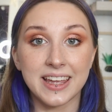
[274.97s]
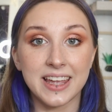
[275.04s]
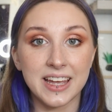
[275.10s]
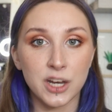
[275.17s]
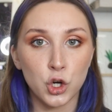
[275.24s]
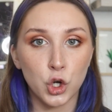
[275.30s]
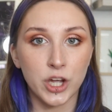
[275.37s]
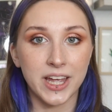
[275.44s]

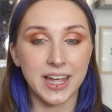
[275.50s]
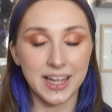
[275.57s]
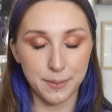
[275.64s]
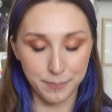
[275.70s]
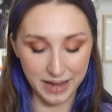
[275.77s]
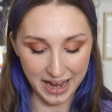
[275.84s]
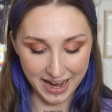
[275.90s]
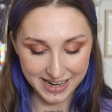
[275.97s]
quiero que
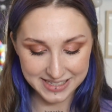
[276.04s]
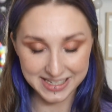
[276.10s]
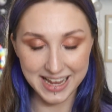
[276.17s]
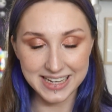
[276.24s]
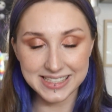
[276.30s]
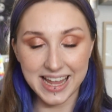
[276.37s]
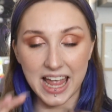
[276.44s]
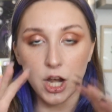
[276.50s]
veáis
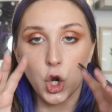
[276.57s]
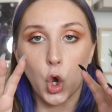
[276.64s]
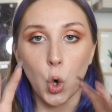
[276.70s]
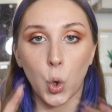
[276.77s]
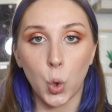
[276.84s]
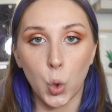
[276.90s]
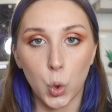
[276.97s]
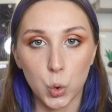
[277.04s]
es el
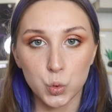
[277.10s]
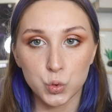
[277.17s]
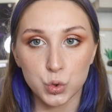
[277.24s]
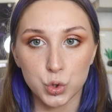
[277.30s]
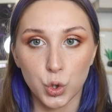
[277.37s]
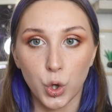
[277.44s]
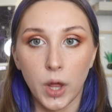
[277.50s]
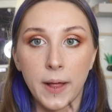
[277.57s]

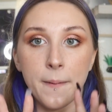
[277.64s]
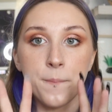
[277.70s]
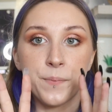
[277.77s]
conjunto